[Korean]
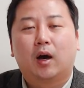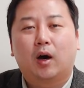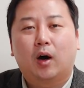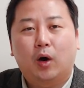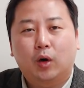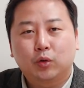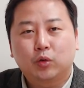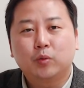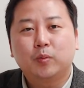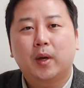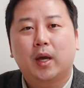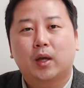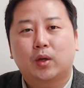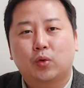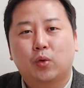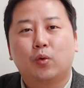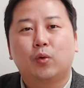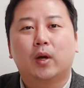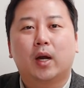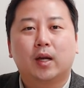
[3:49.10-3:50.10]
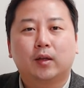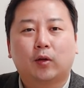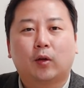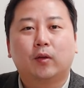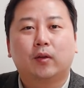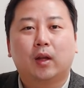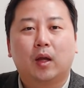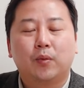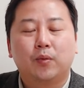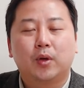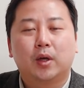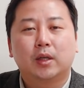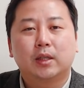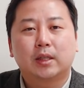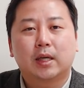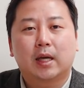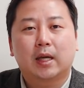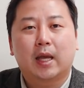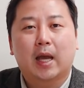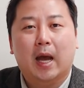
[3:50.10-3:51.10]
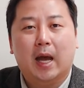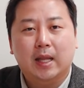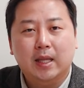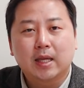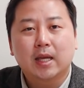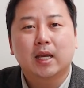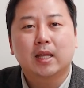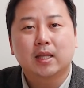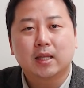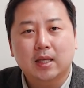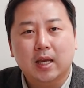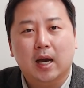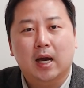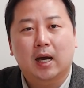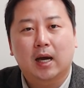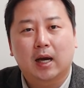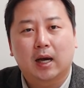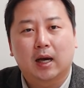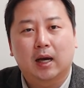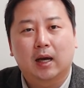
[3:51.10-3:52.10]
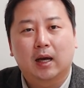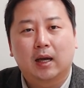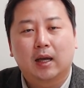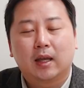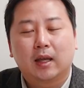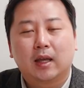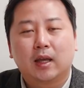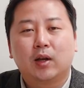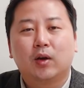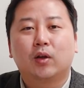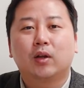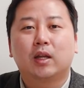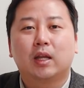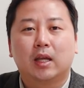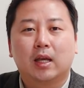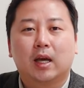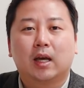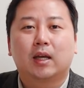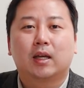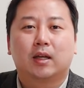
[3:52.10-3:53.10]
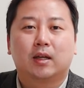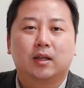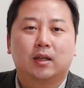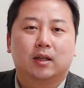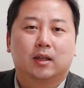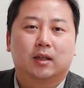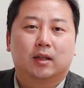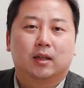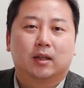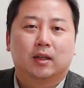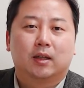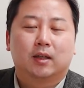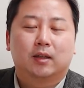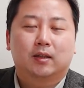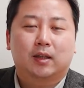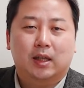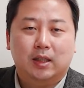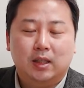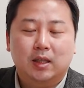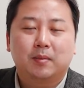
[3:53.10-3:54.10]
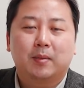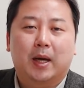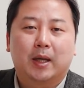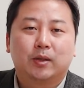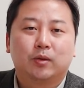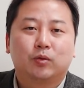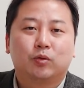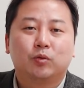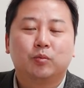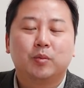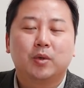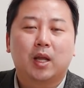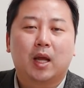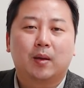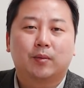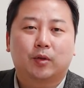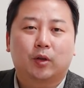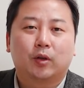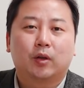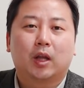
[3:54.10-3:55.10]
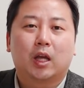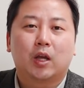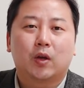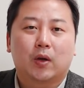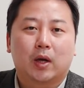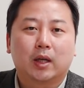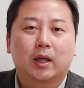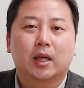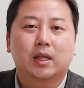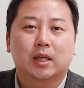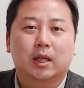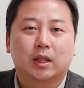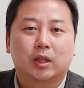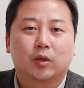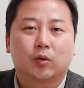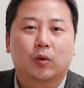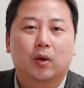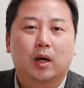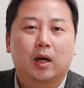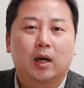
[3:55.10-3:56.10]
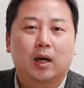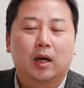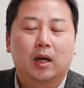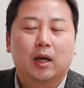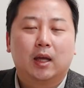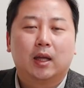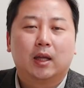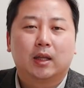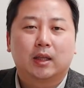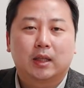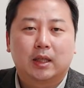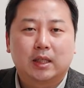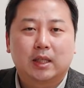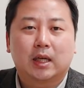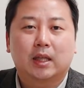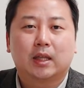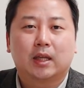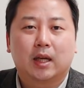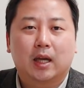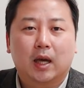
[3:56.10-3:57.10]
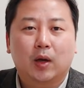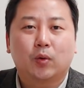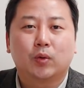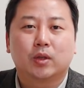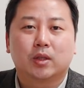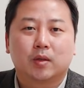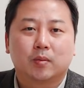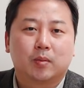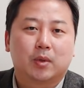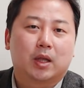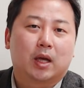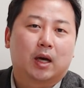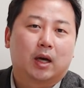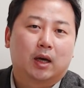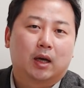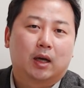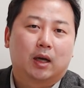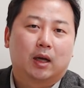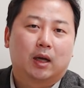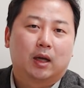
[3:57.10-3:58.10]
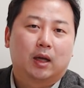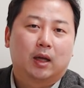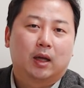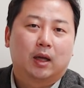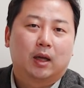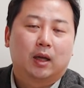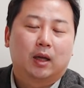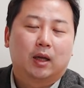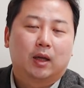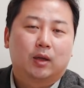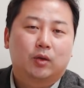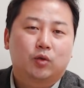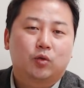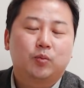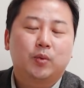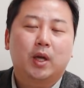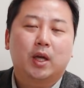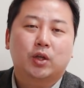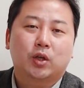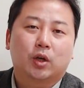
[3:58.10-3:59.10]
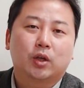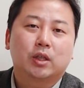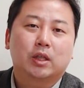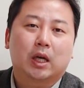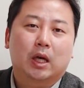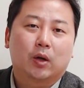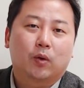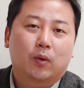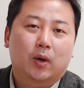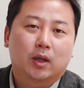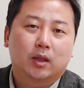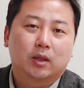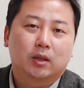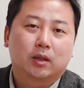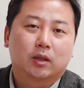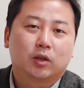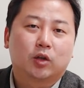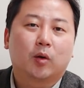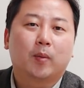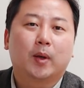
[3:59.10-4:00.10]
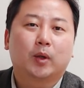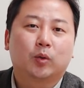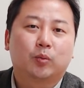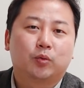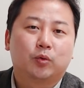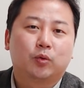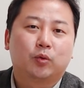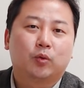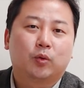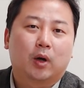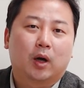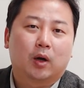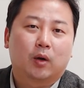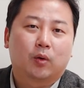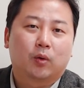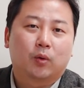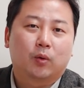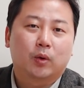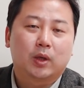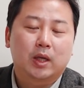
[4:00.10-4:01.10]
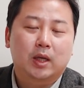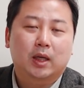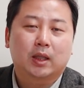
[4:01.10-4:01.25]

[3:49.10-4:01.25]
어둠의 총괄 선대위원장이 아니겠느냐 이런 이야기를 사실 많은 국민의힘 선대위 관계자들과 기자들이 하고 있습니다. 추미애 전 장관은 그럼에도 불구하고 이